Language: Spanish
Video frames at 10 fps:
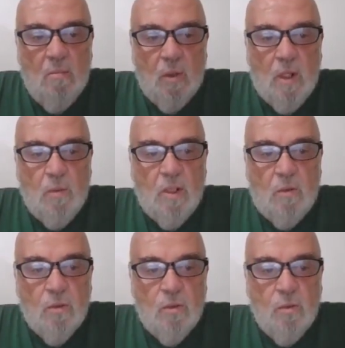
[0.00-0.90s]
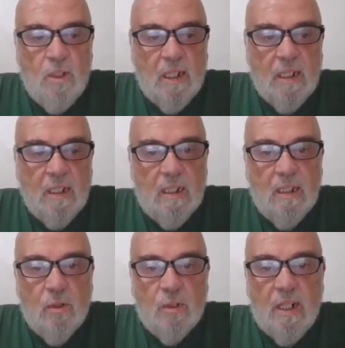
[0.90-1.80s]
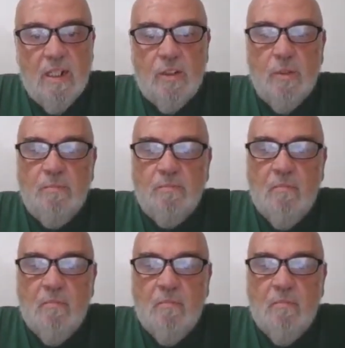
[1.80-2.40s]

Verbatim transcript: por algunas consultas que, nos han hecho